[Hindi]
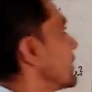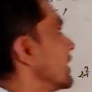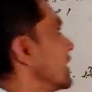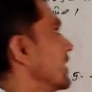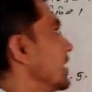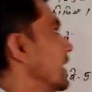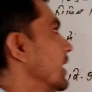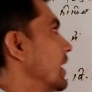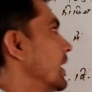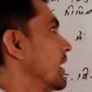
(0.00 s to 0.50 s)

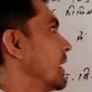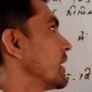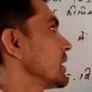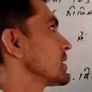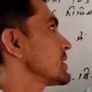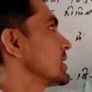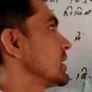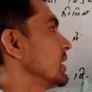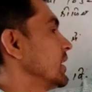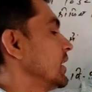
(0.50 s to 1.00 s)
आपकी
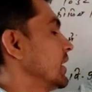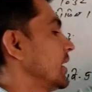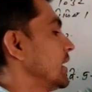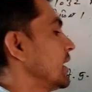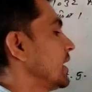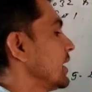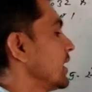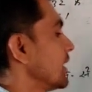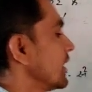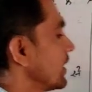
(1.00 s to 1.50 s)
x
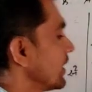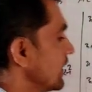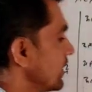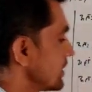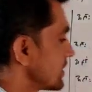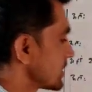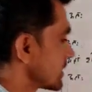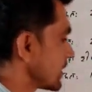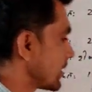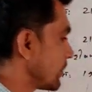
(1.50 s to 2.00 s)
है
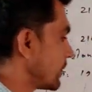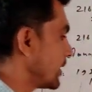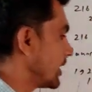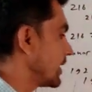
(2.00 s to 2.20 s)
इसका